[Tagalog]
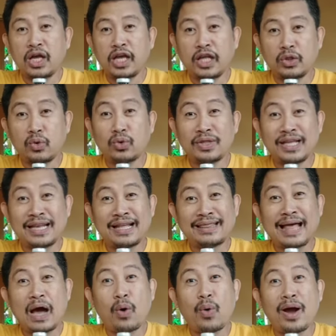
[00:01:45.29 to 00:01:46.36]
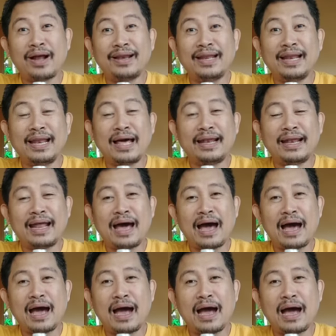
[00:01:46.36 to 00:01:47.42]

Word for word: itong tinatawag nila na